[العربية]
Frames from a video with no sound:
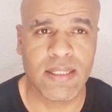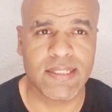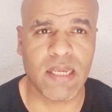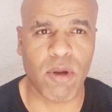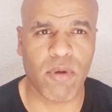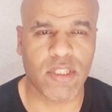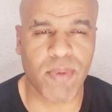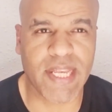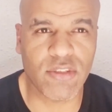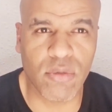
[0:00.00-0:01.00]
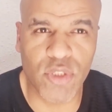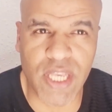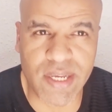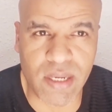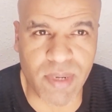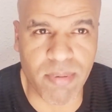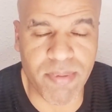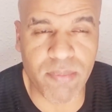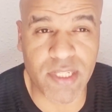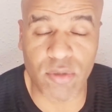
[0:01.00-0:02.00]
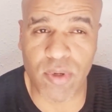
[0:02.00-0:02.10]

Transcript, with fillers: السلام عليكم ورحمه الله وبركاته مشاهدي الكرام مرحبا بكم مره